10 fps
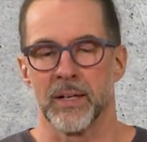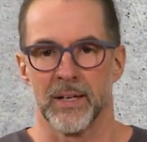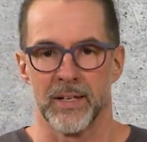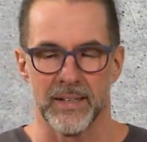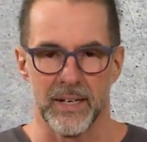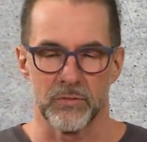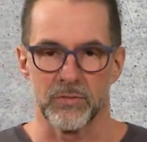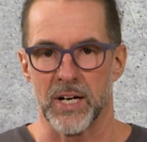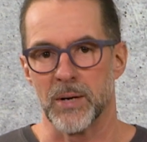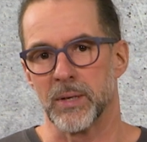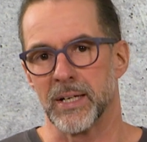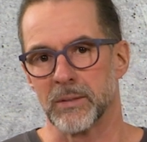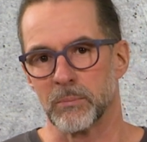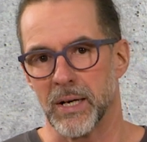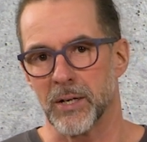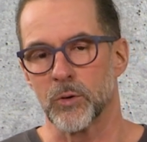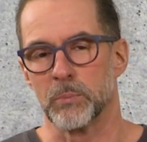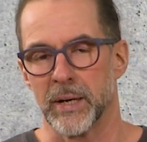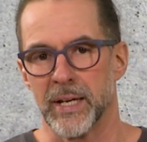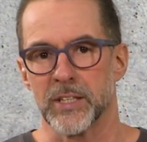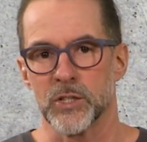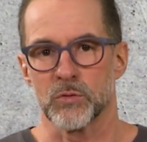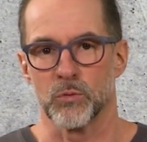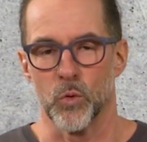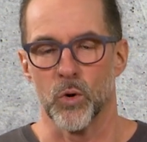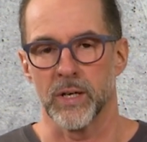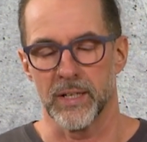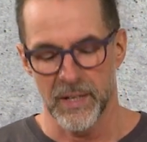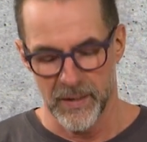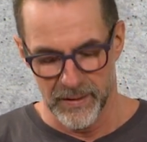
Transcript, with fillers: Äh, der Farmer hat Mark und Bein geschworen,